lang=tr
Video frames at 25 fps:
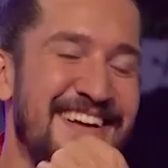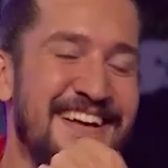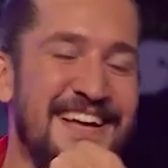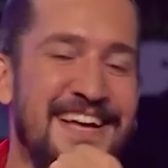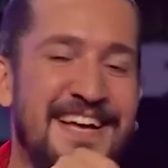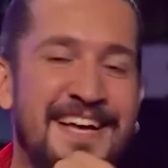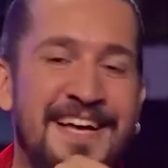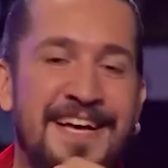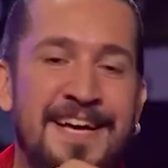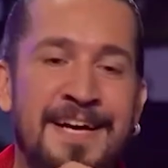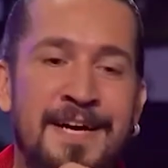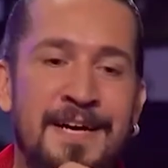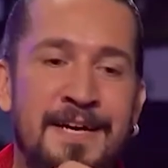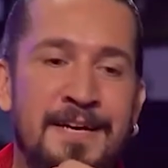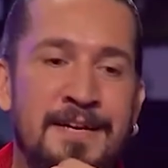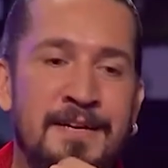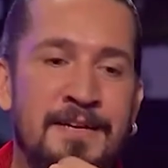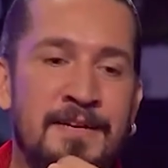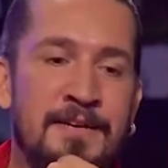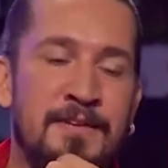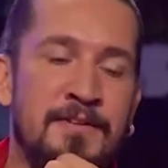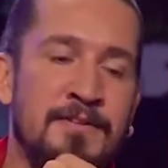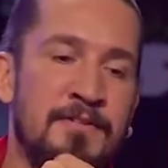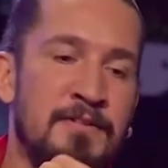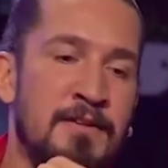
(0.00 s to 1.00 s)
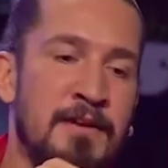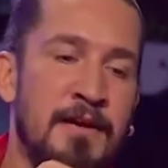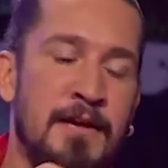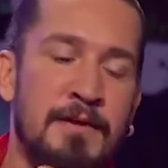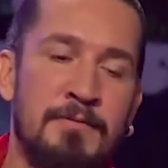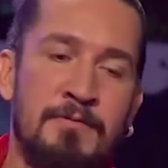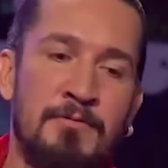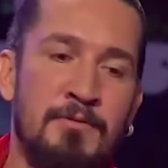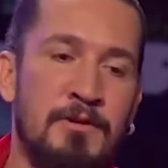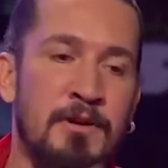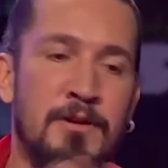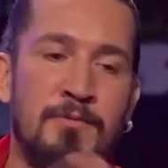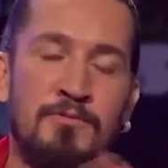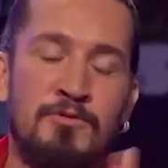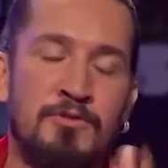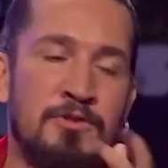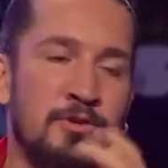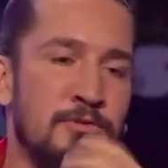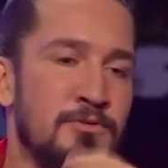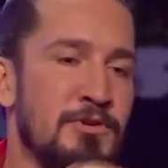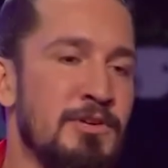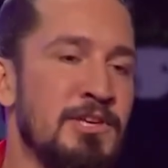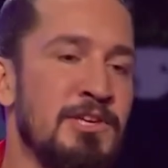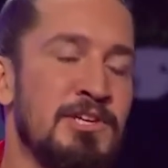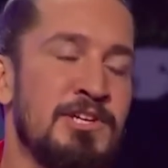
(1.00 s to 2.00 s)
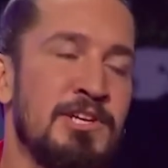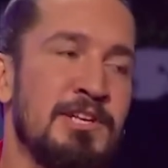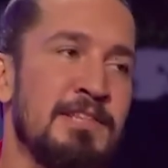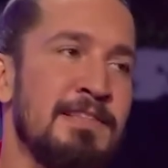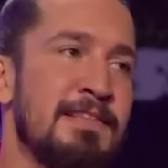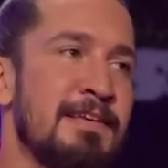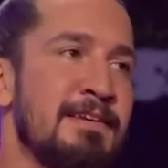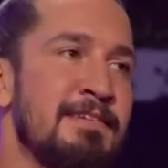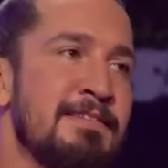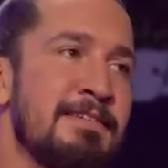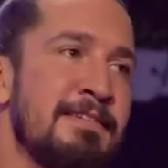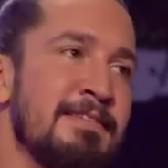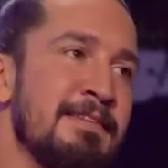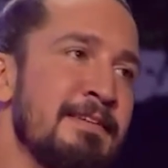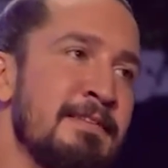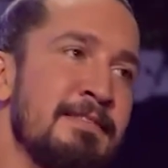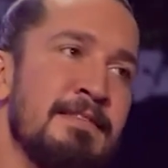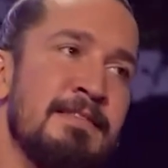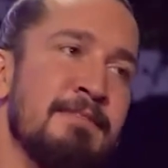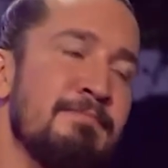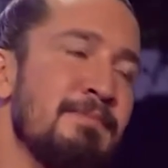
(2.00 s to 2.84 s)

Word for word: abi o? İşte abi böyle abuk sabuk icatlar zaten